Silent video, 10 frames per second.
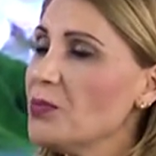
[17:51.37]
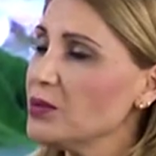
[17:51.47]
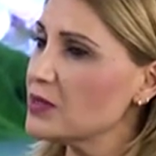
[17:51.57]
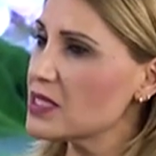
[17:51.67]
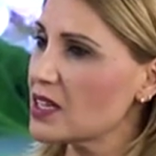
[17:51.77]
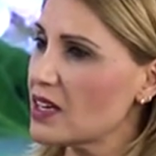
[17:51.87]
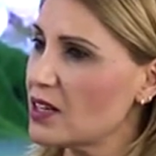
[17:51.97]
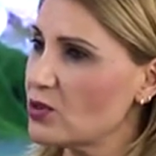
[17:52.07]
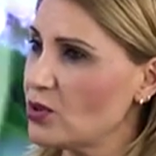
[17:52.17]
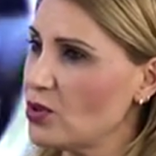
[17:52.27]
Ne yapılması
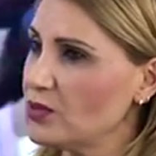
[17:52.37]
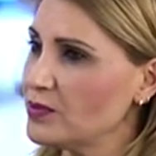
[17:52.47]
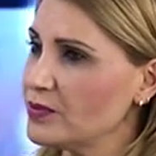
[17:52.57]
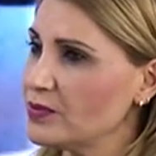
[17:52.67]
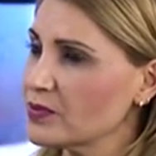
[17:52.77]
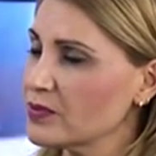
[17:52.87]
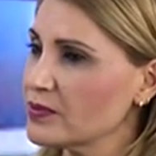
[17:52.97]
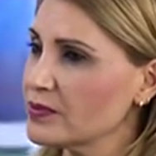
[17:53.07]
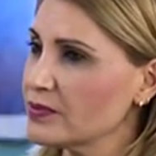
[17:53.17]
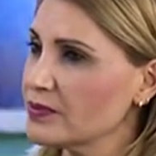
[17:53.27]
gerekiyor?
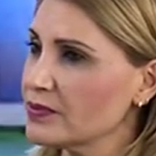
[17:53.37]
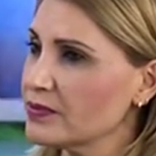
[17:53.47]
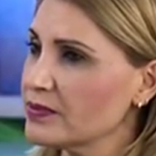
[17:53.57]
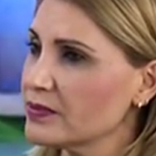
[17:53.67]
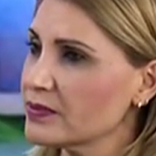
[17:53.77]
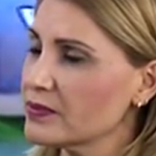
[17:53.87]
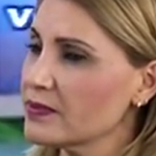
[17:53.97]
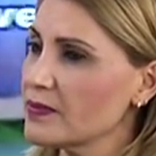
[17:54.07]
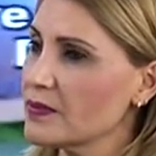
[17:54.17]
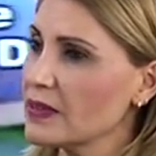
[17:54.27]
Ee, yani öncelikle